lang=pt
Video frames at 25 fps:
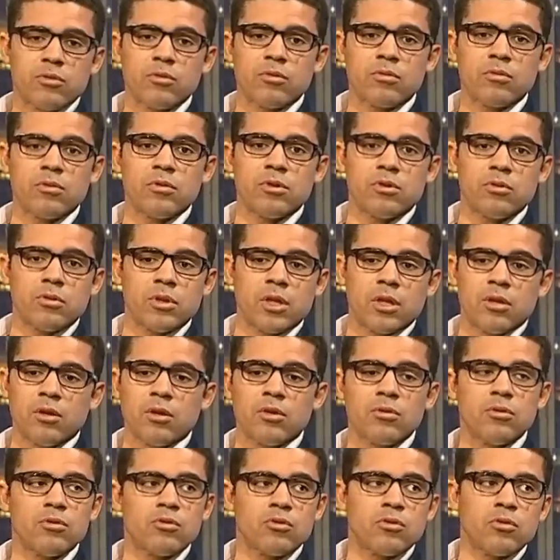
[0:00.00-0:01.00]
sou um
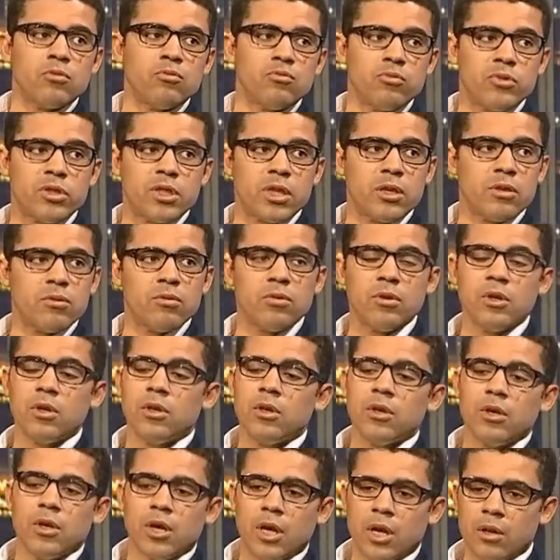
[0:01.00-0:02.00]
colecionador, não sou um museu,
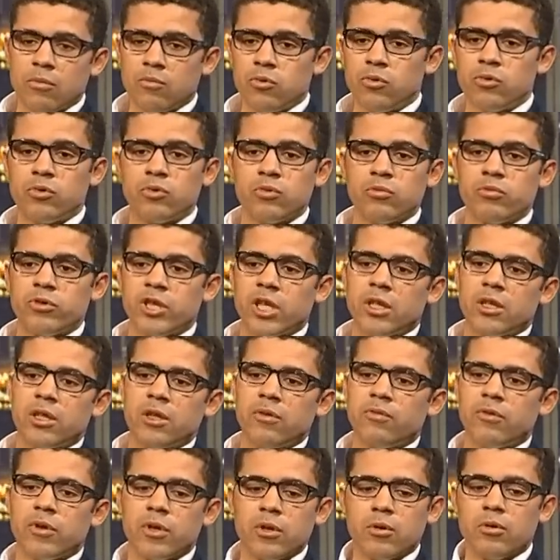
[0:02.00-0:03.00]
é muito
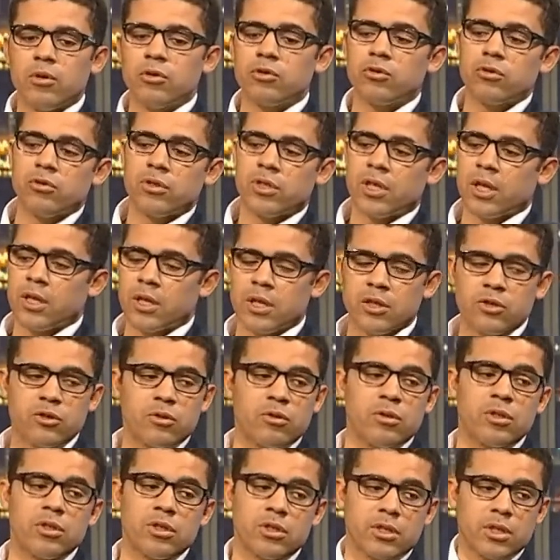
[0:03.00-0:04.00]
subjetivo, eu gosto de certas
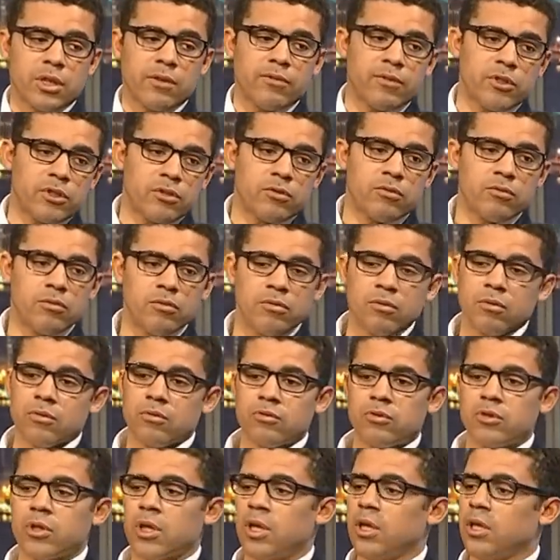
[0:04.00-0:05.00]
coisas, talvez tu não
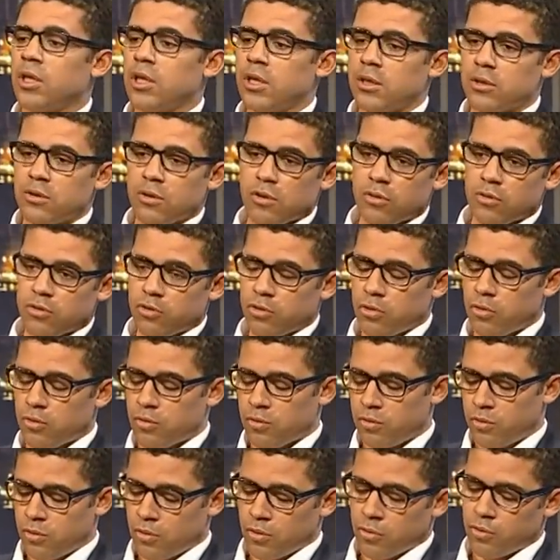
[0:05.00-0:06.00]
gostarias, outros
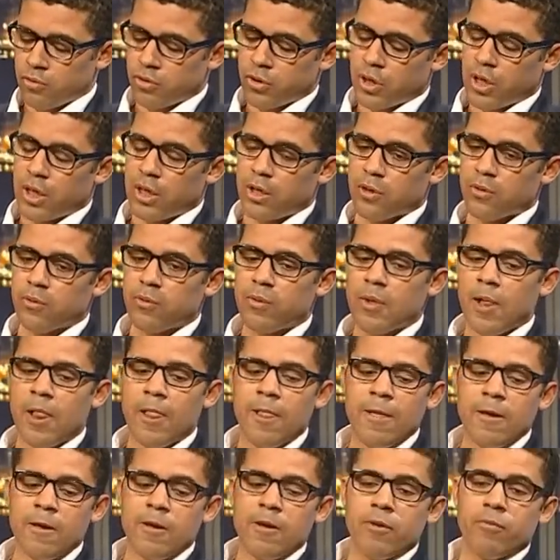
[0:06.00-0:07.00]
não, não gostariam. Uhum.
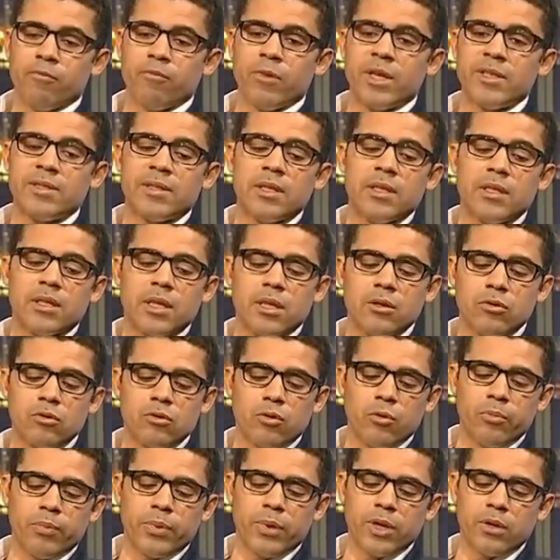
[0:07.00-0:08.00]
Mas entanto
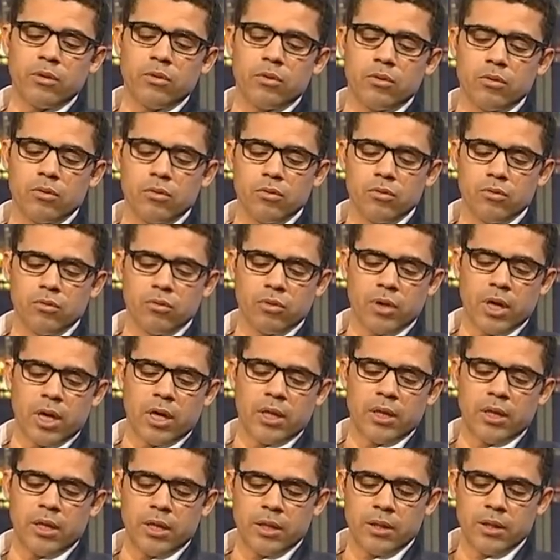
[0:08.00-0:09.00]
que operador
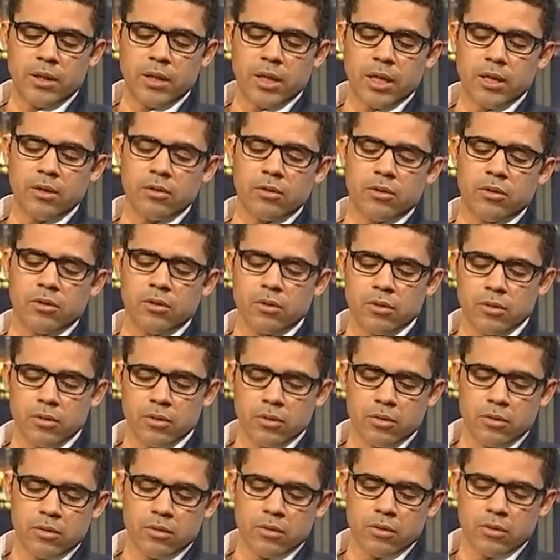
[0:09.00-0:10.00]
cultural e entanto que
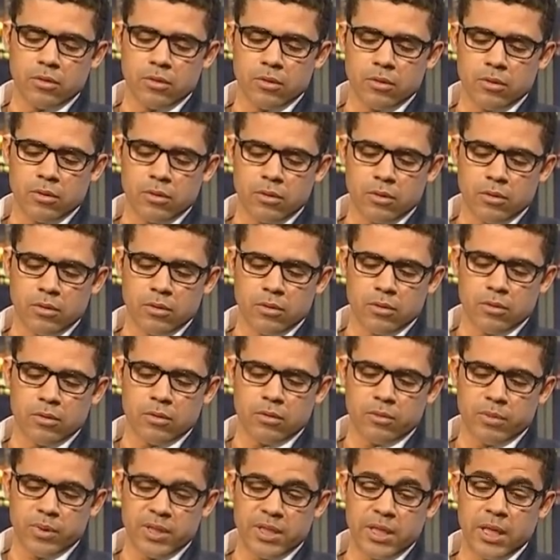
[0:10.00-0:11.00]

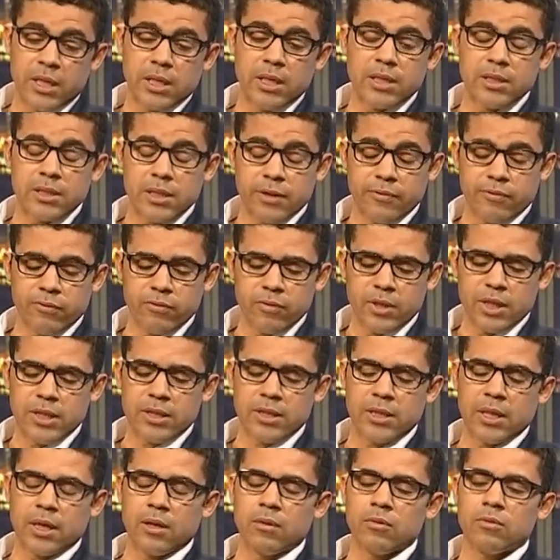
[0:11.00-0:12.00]
uh, presidente dessa
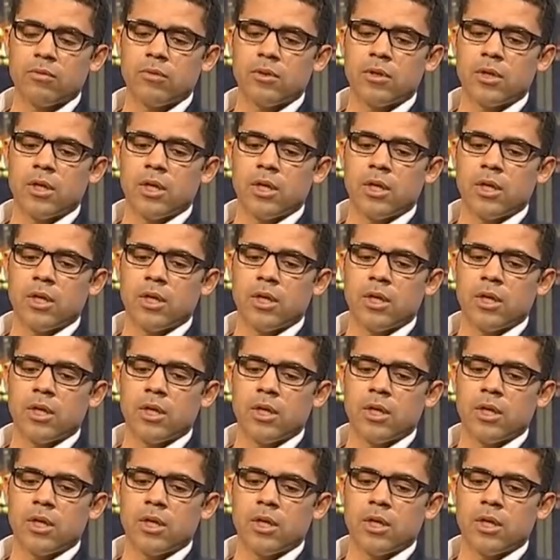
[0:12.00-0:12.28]
fundação,